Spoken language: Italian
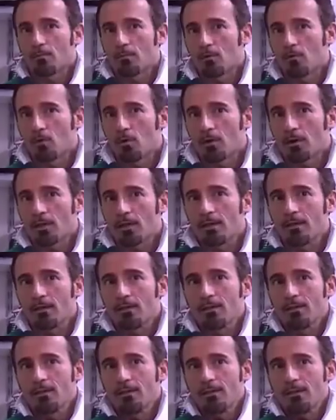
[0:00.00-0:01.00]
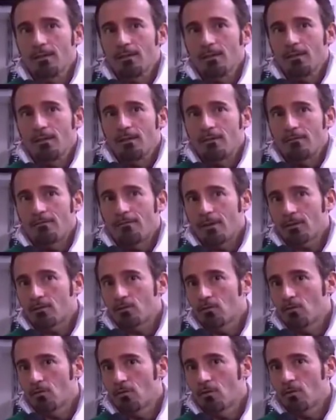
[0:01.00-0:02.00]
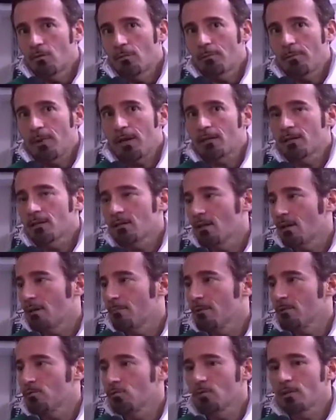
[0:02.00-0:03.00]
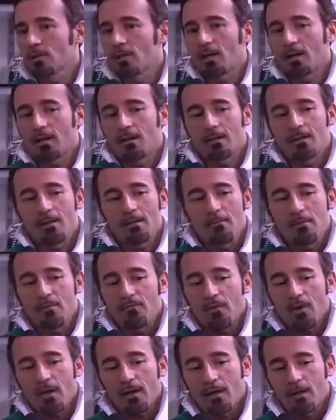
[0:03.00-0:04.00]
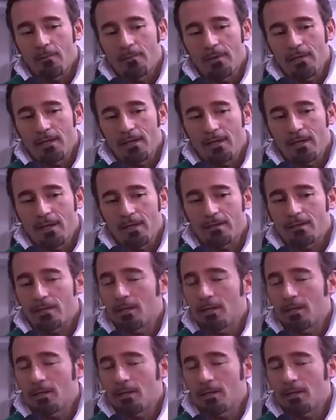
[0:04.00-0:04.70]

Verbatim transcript: come vuoi, fatto in parte dalla maturità e mi fa capire che il